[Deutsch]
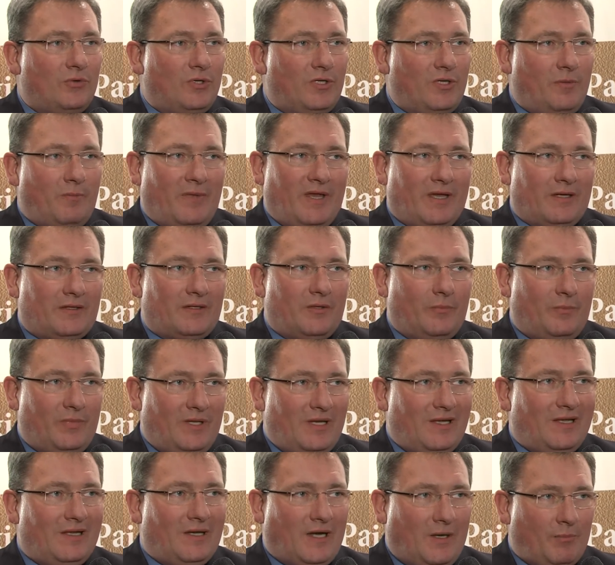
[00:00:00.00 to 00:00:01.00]
nur die Märkte
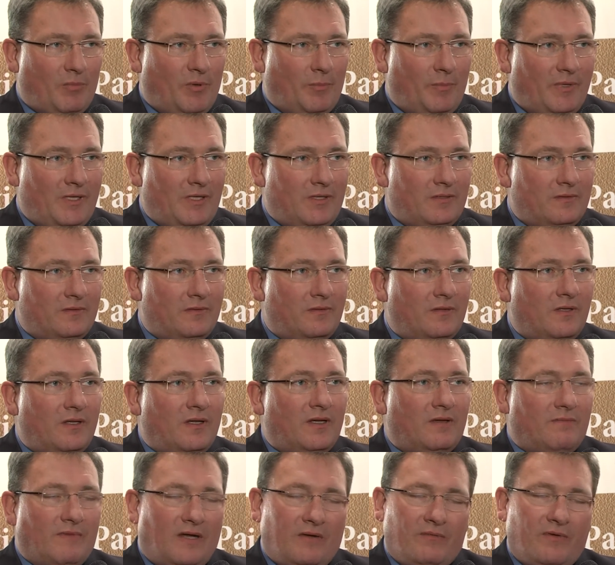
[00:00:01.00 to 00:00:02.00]
billig abbilden,
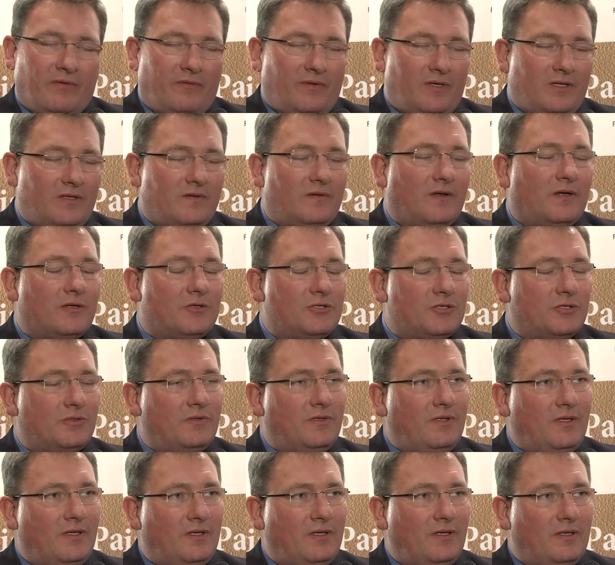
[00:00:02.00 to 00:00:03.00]
weil wir, wie gesagt,
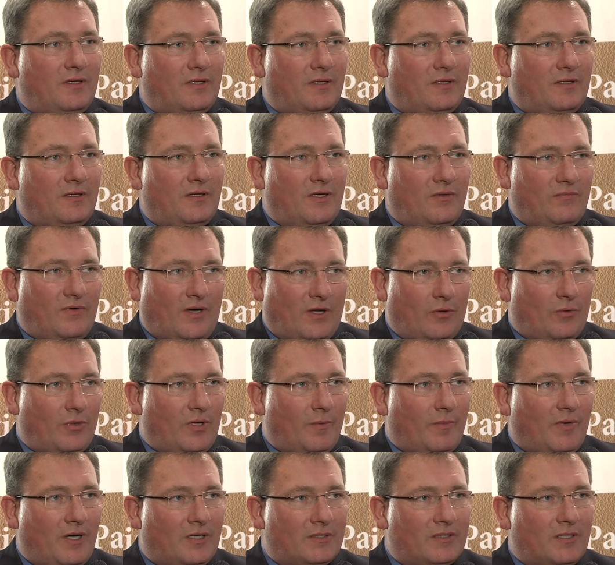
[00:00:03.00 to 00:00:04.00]
schon die äh, Erfahrung
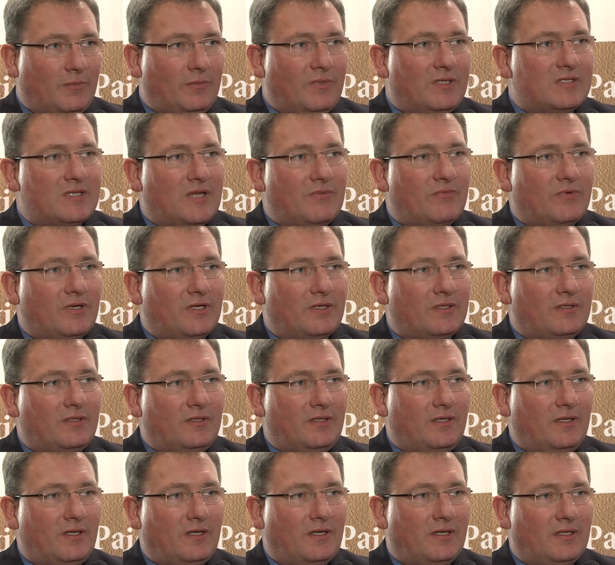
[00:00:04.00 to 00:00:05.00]
gemacht haben, dass einfach
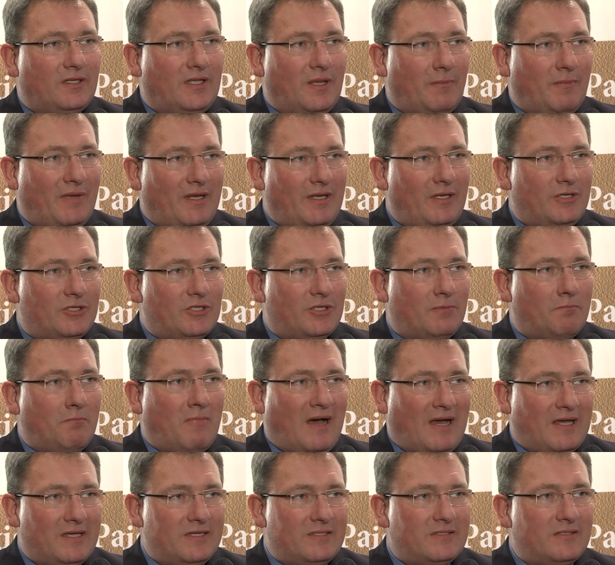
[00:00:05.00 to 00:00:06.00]
die, äh, der Manager
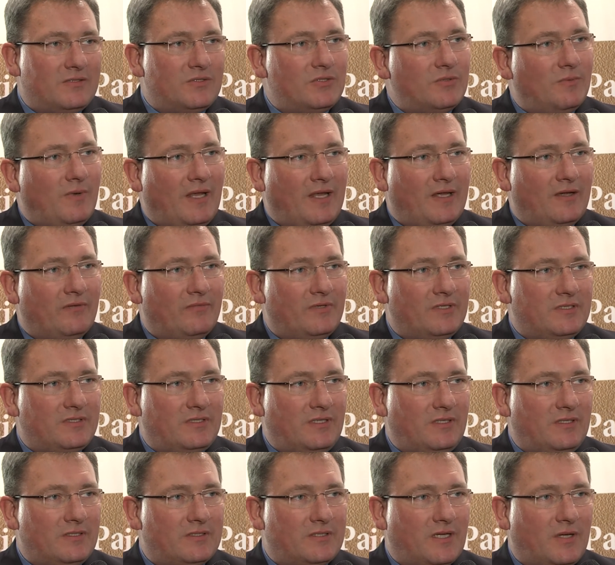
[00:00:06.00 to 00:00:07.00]
meistens über
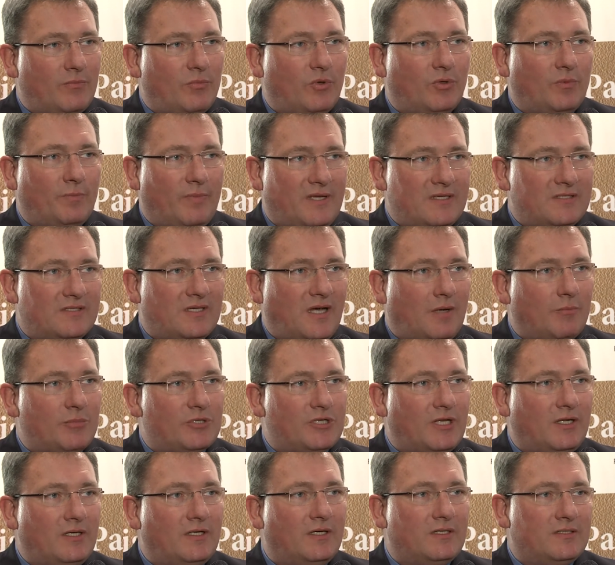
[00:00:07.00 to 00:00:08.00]
längerfristigen Zeitpunkt besser
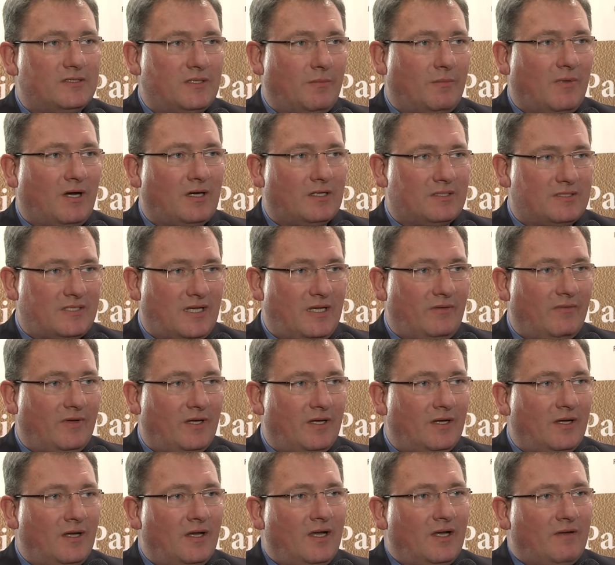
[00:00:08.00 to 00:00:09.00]
abschneidet als der Markt
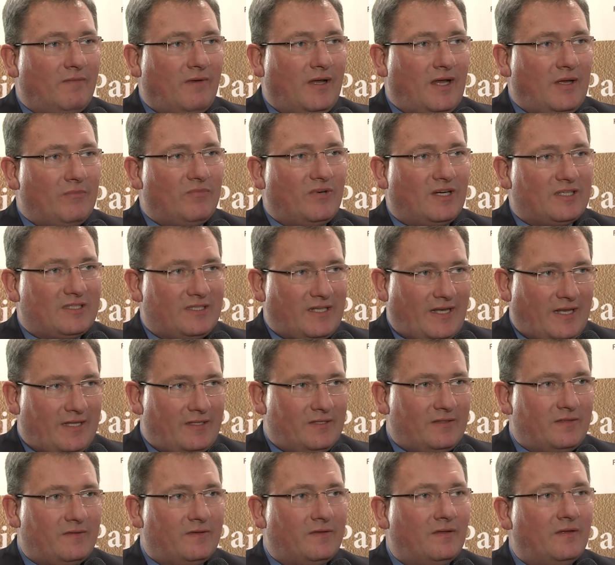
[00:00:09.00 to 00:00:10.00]
selber, weil er einfach
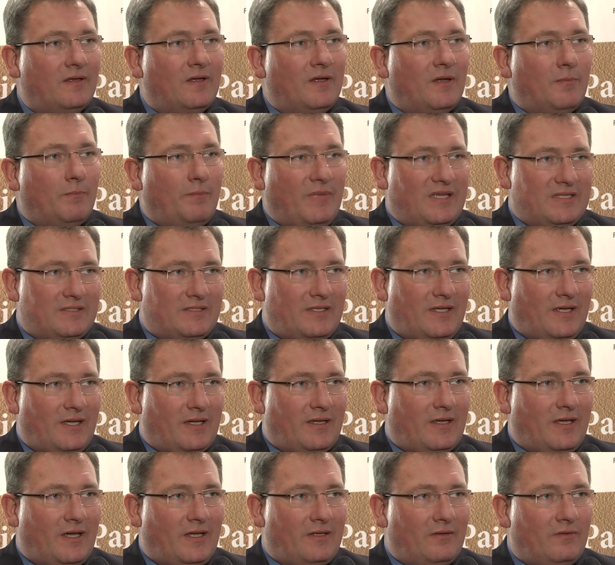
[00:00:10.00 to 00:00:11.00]
Trends besser
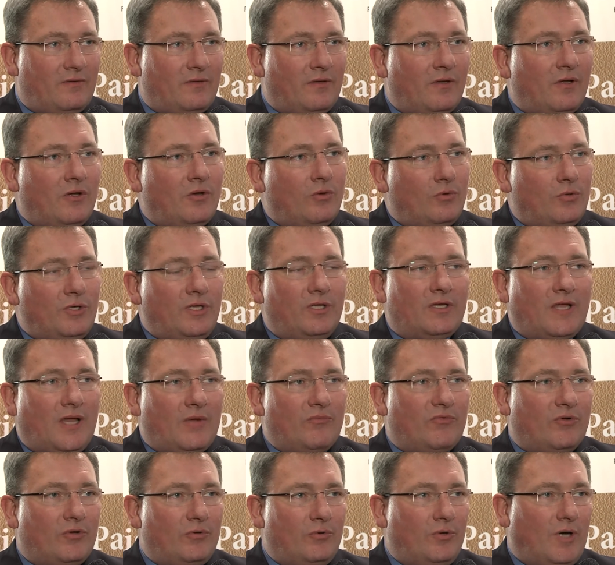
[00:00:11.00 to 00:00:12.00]
erkennt und nicht
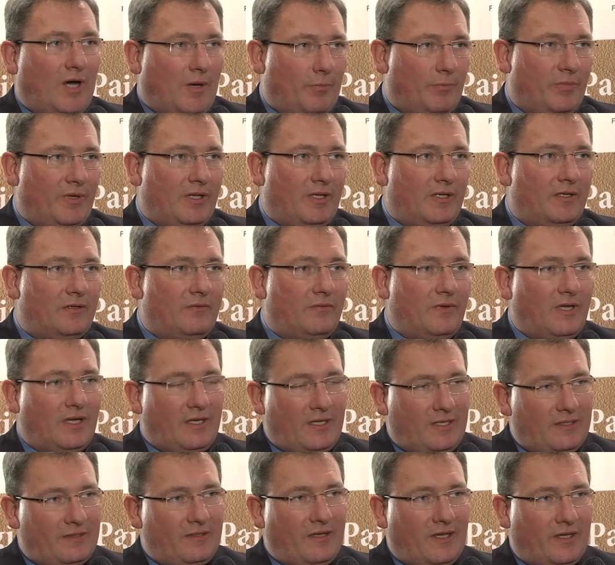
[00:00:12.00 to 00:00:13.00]
einfach nur abbildet, wie er
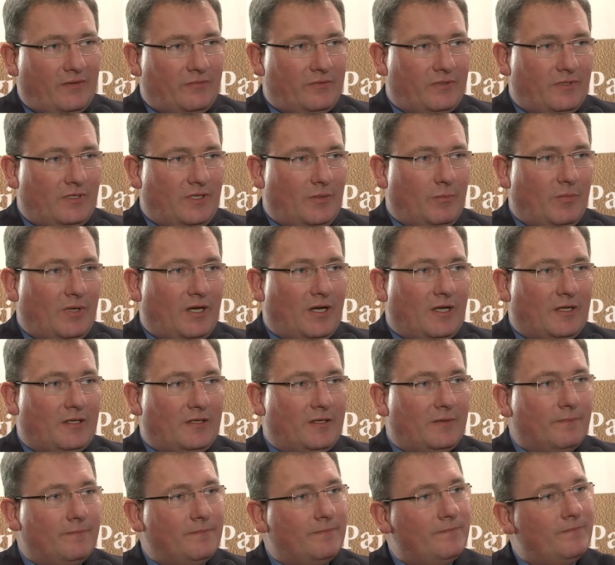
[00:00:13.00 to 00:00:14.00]
ETFs in dem
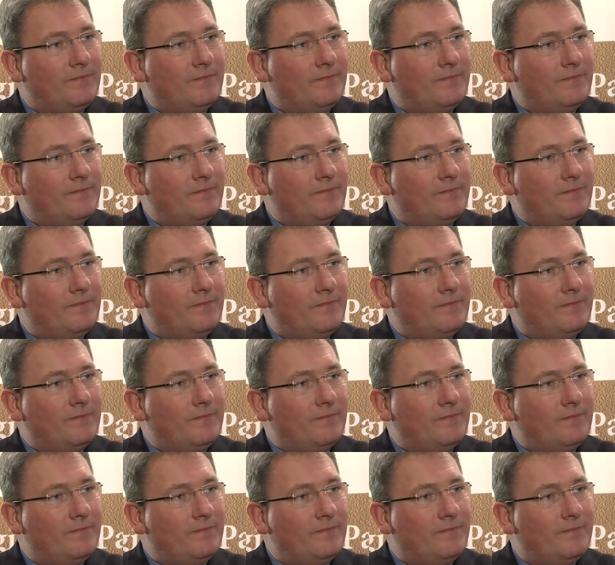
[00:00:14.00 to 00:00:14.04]
Bereich.